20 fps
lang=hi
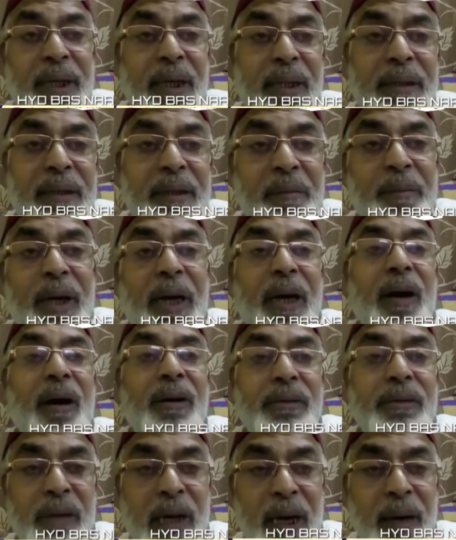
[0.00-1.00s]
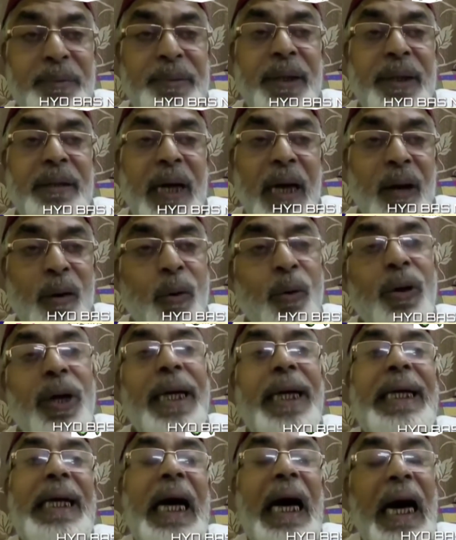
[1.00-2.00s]
वी नरसिम्हा राव साहब से
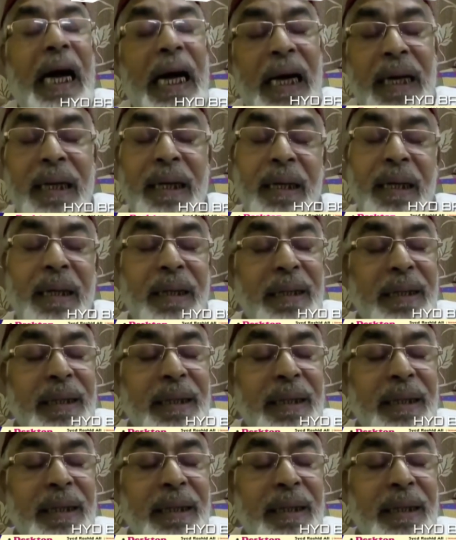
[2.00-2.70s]
तैखुन ले लिया है